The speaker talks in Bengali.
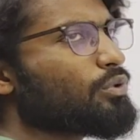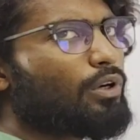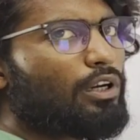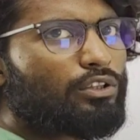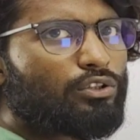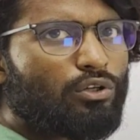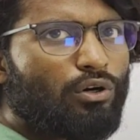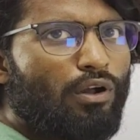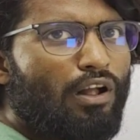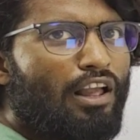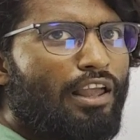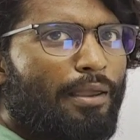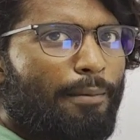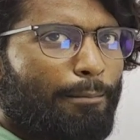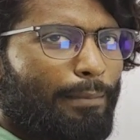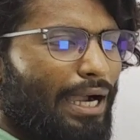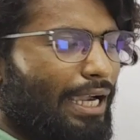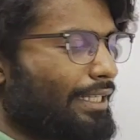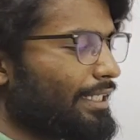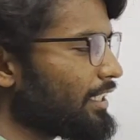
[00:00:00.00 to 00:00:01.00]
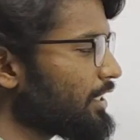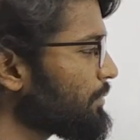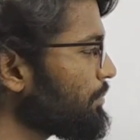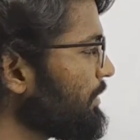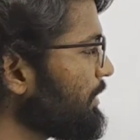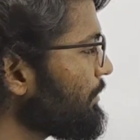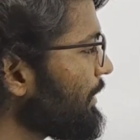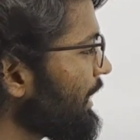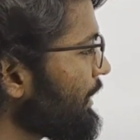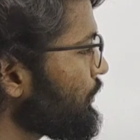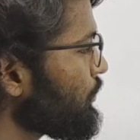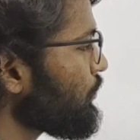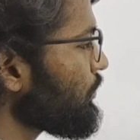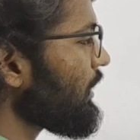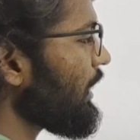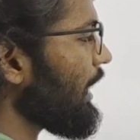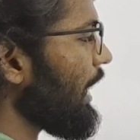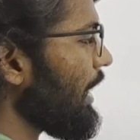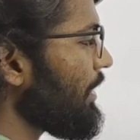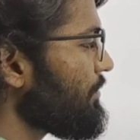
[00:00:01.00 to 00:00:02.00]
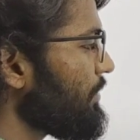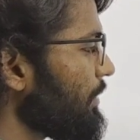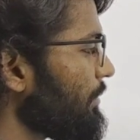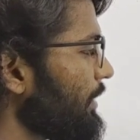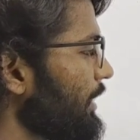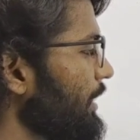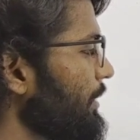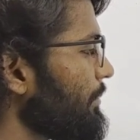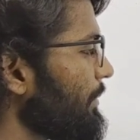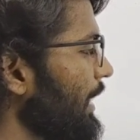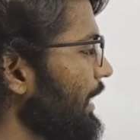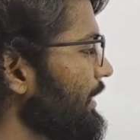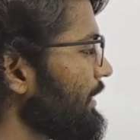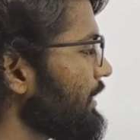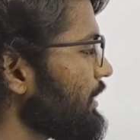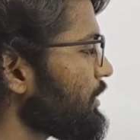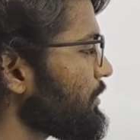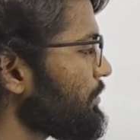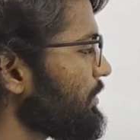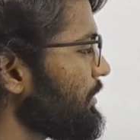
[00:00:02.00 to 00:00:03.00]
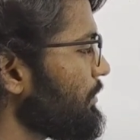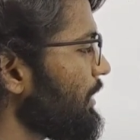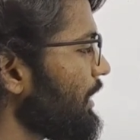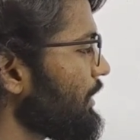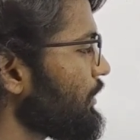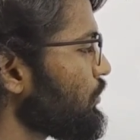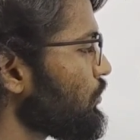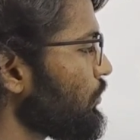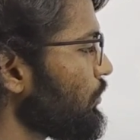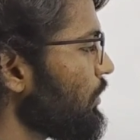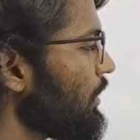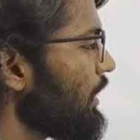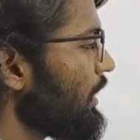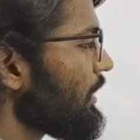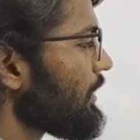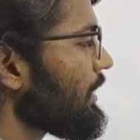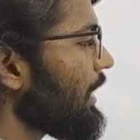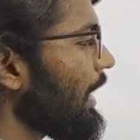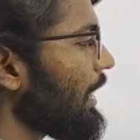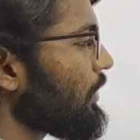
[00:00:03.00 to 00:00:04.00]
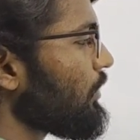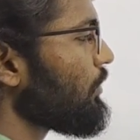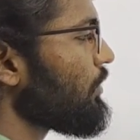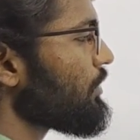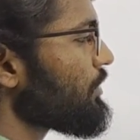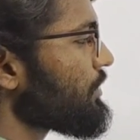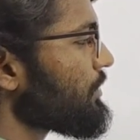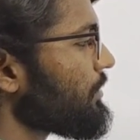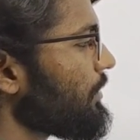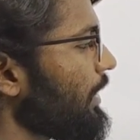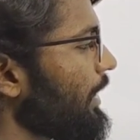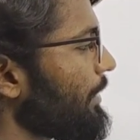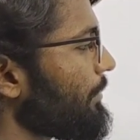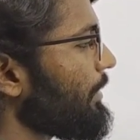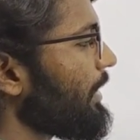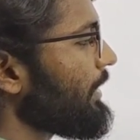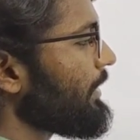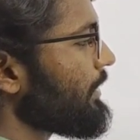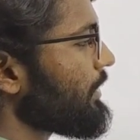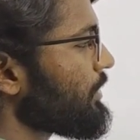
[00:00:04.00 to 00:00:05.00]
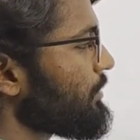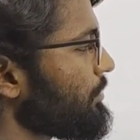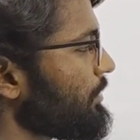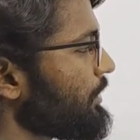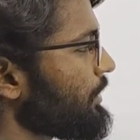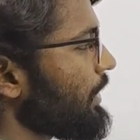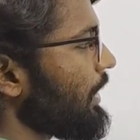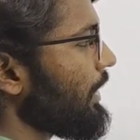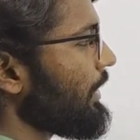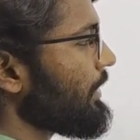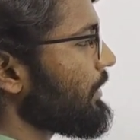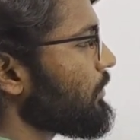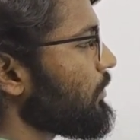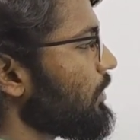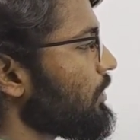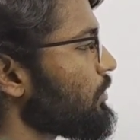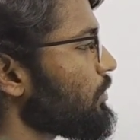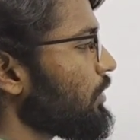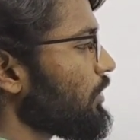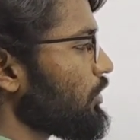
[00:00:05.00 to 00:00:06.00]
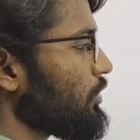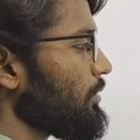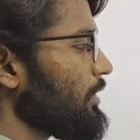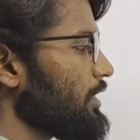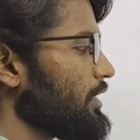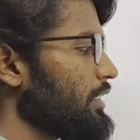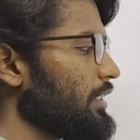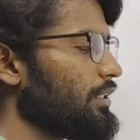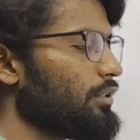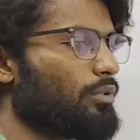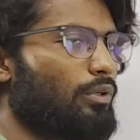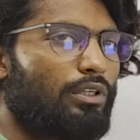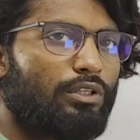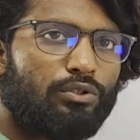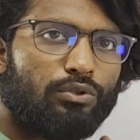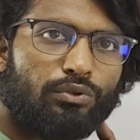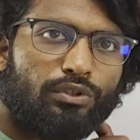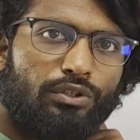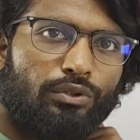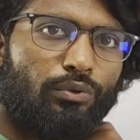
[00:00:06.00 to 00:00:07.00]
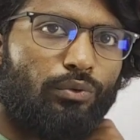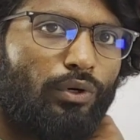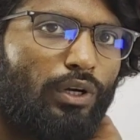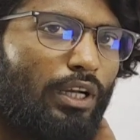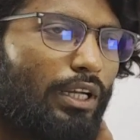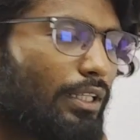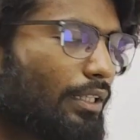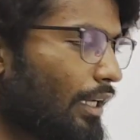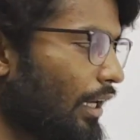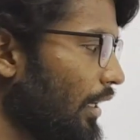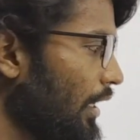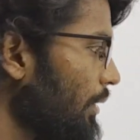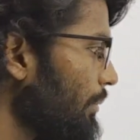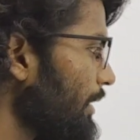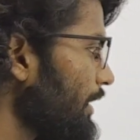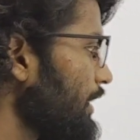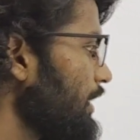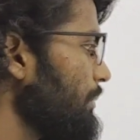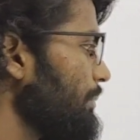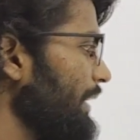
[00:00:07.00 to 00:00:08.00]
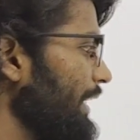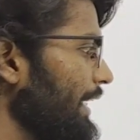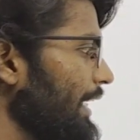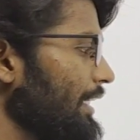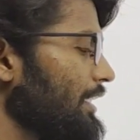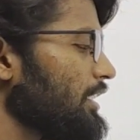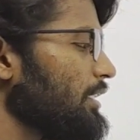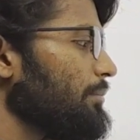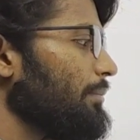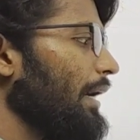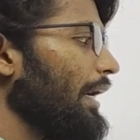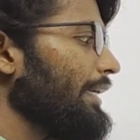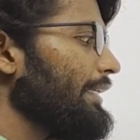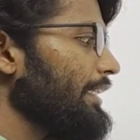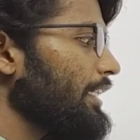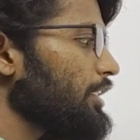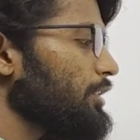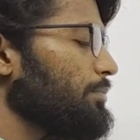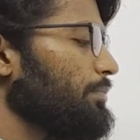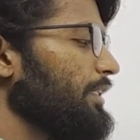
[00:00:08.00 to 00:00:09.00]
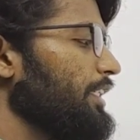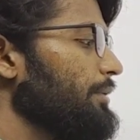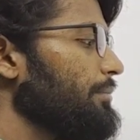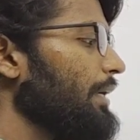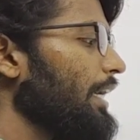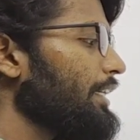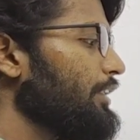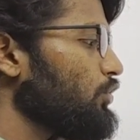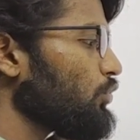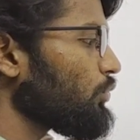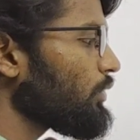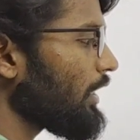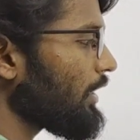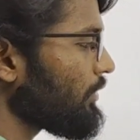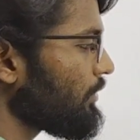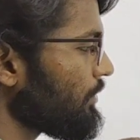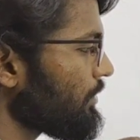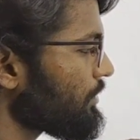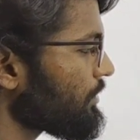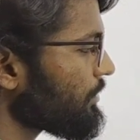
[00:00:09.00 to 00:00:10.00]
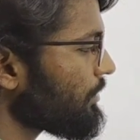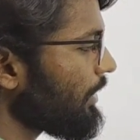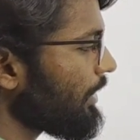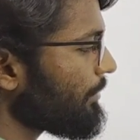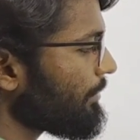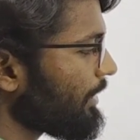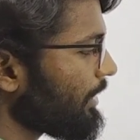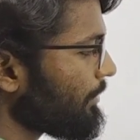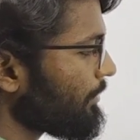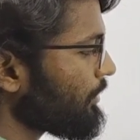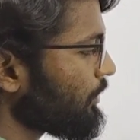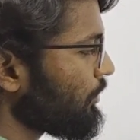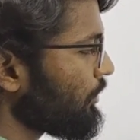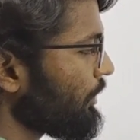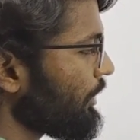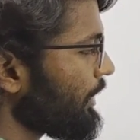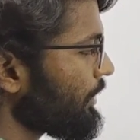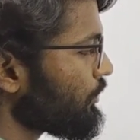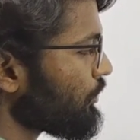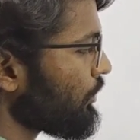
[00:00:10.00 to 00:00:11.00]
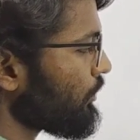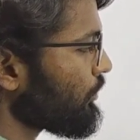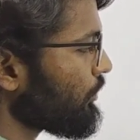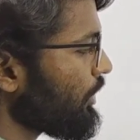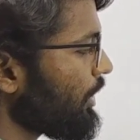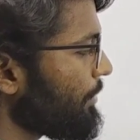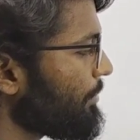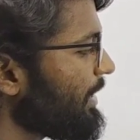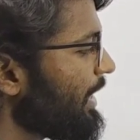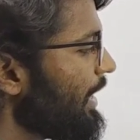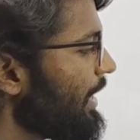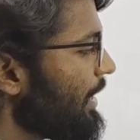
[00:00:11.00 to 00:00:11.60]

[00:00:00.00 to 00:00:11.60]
টু কত মাইনাস পি বাই টু তাহলে আলফা মানে মাইনাস পি বাই টু তার হোল স্কোয়ার মাইনাস বিটা ইকুয়াল টু কত পাচ্ছি ইকুয়াল টু কিউ তাহলে আমরা কি পেয়ে যাচ্ছি মাইনাস পি বাই টু তার হোল স্কোয়ার মানে আমাদের হয়ে যাচ্ছে অথব